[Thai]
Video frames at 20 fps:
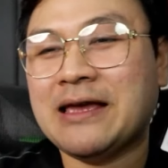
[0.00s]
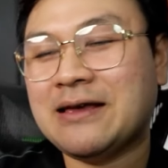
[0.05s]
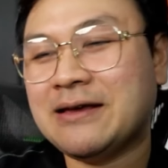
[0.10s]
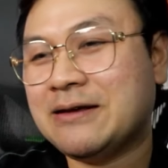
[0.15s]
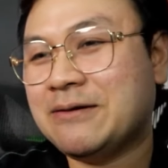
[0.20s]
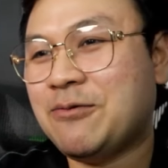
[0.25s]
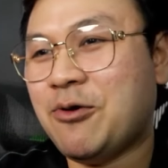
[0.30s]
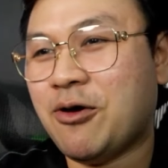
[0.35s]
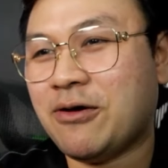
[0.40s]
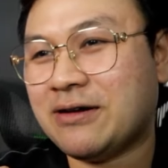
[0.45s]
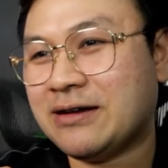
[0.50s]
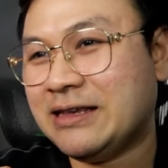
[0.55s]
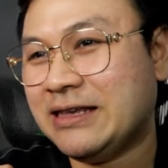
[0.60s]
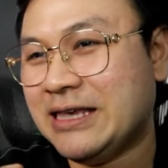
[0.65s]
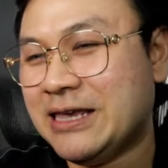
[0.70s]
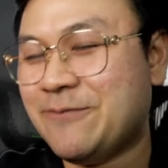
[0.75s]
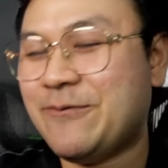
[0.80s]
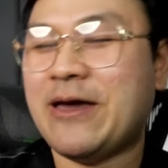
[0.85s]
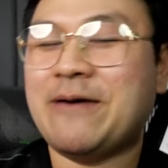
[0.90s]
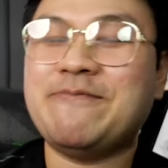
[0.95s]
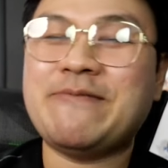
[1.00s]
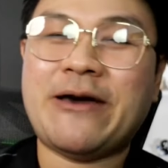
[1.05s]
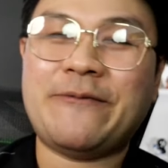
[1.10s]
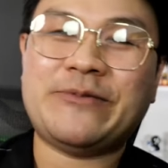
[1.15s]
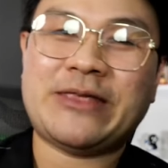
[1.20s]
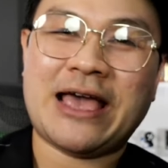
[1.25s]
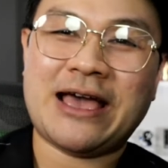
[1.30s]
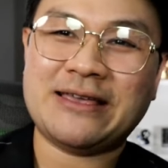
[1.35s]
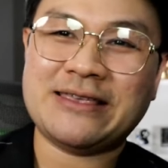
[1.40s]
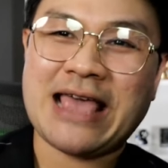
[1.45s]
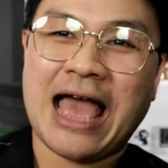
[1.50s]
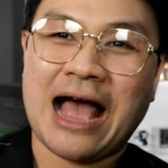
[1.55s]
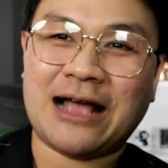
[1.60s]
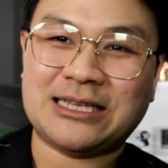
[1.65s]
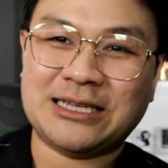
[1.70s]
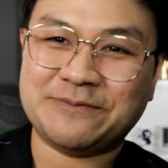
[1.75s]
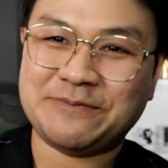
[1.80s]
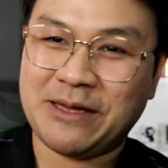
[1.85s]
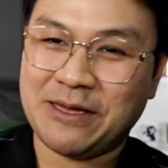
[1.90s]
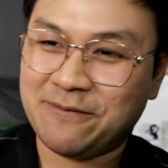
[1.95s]
พวกอีเวนต์แบบเนี้ยอยาก
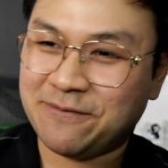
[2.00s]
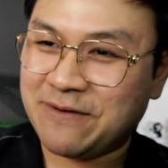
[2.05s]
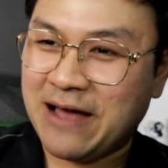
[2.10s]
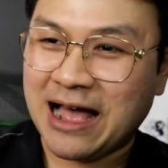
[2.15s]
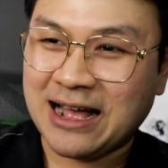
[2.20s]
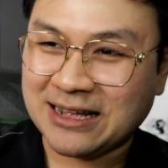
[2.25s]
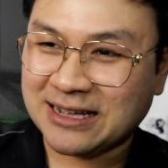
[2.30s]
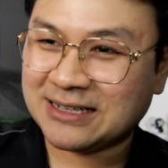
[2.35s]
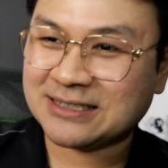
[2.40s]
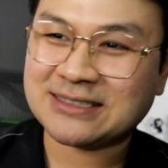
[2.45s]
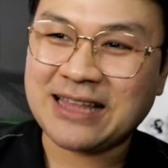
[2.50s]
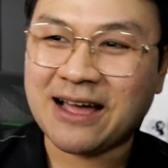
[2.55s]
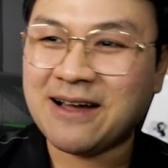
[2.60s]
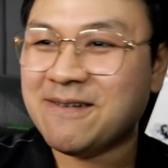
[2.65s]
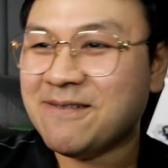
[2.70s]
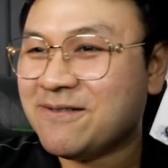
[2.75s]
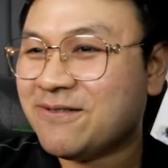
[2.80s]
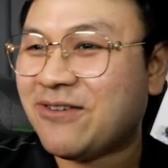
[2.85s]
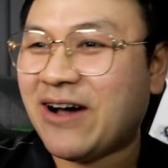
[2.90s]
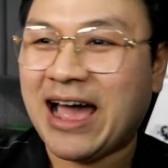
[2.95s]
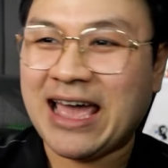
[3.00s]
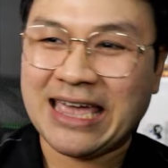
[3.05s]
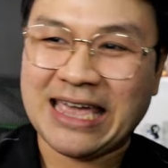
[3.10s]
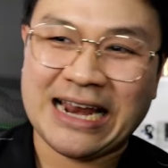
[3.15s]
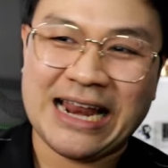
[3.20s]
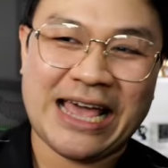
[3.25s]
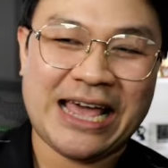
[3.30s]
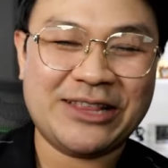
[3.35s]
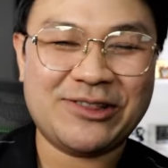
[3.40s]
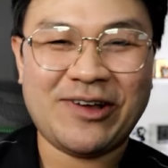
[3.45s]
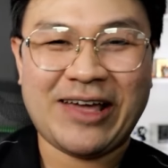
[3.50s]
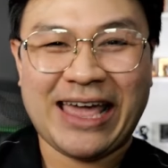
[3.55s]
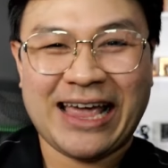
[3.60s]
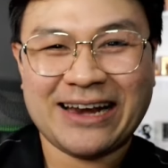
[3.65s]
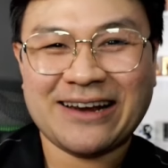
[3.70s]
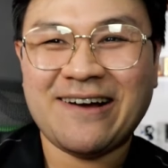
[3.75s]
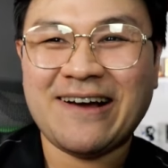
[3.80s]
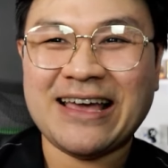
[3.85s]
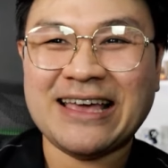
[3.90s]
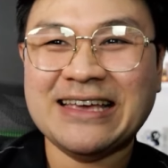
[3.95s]
จะไปฟังเติมไฟอะไรให้ตัวเอง
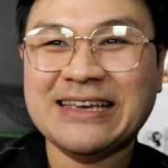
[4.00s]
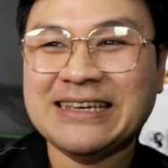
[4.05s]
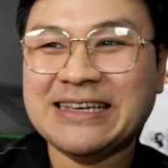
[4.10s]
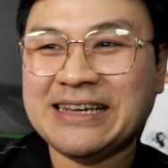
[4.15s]
หน่อย